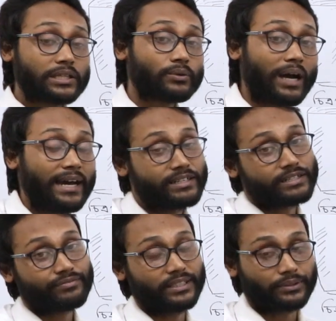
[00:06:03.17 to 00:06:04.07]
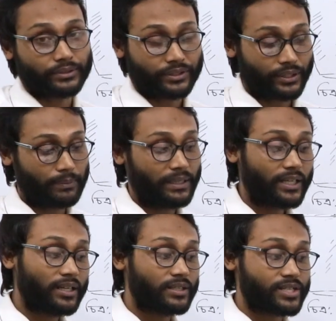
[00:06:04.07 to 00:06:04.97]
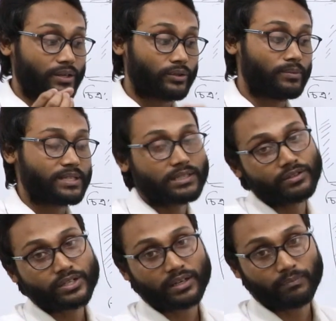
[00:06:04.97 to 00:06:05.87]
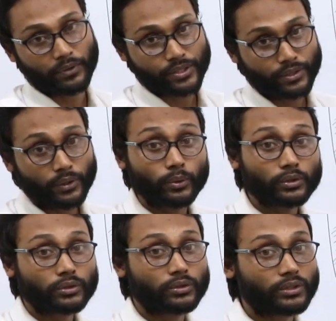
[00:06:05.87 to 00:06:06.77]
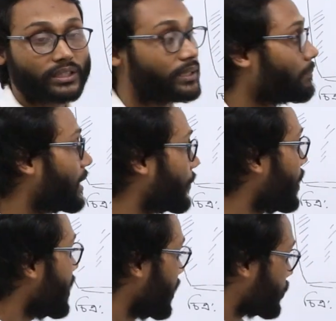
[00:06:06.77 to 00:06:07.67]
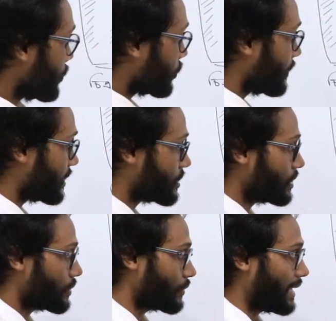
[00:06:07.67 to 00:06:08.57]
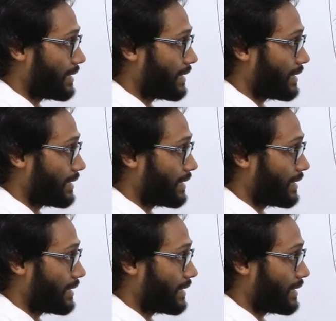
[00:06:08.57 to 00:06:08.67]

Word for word: চিত্র আইডেন্টিফাই করতে হবে যেন তুমি সৃজনশীলের প্রশ্ন উত্তর দিতে পারো এই জন্য তোমাদের চিত্রগুলো